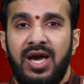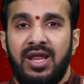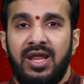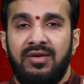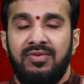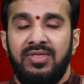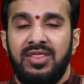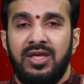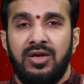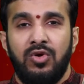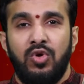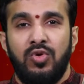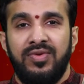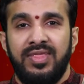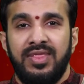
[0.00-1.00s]
అరవింద
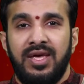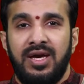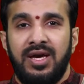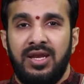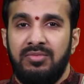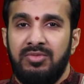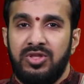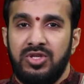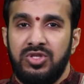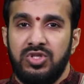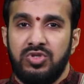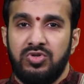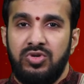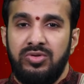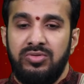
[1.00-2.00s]
గోవింద అనే మంత్రం
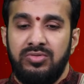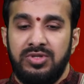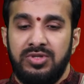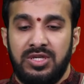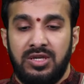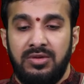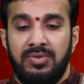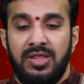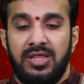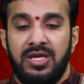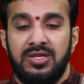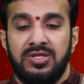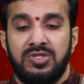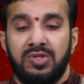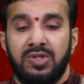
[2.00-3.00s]
చేసుకోవడం చక్కని
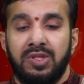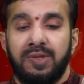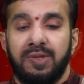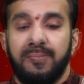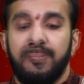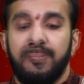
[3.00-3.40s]
ఫలితాన్ని ఇస్తుంది